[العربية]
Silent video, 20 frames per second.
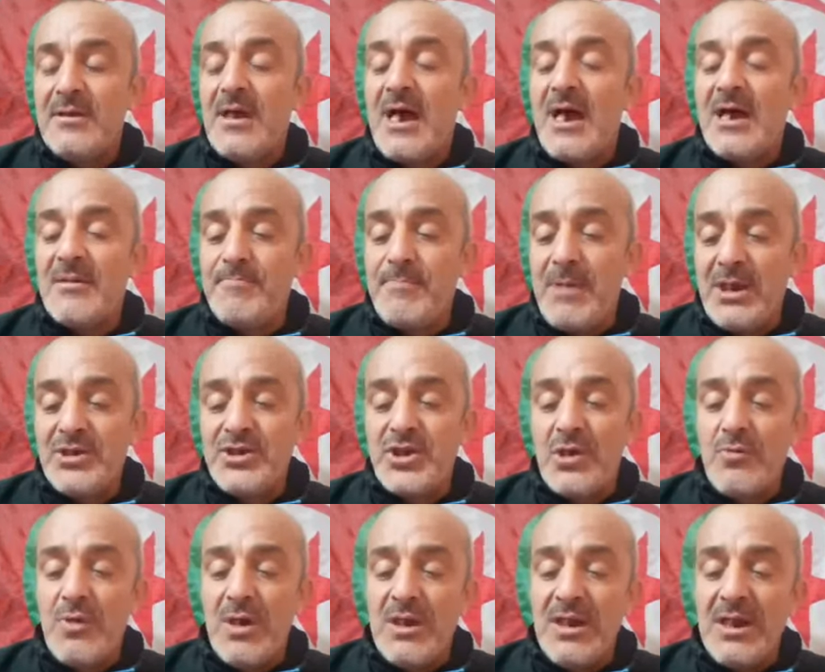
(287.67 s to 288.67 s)
أربع
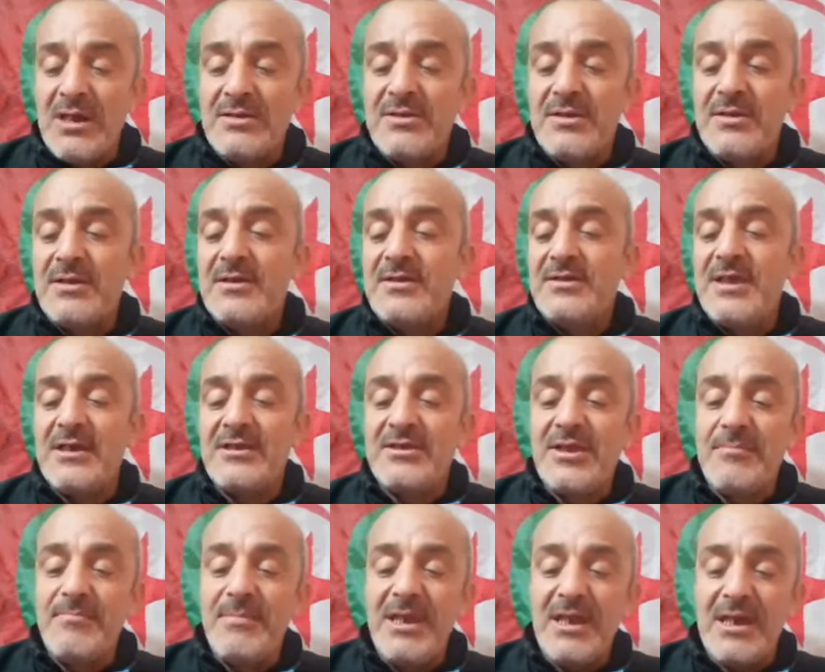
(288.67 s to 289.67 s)
جولات
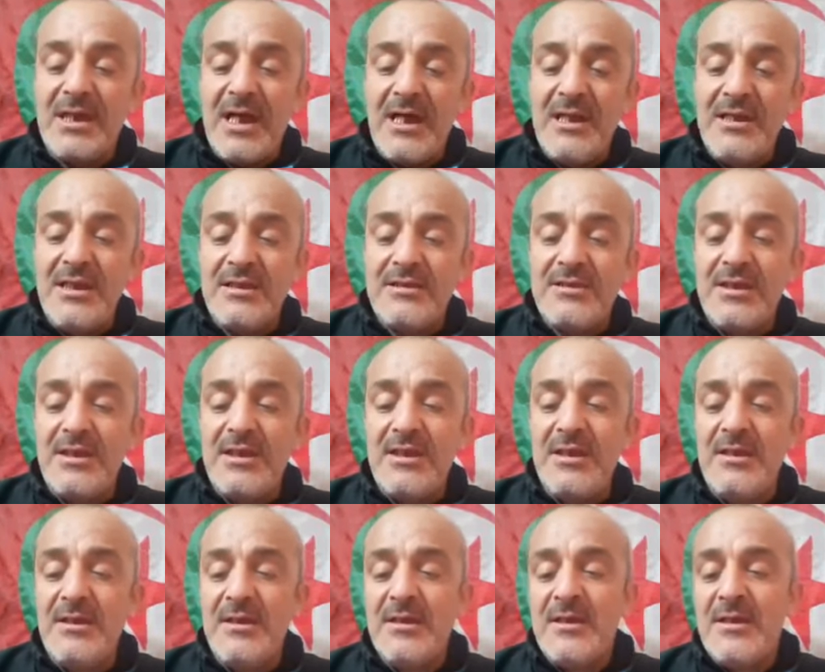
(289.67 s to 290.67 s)
تتم إقالته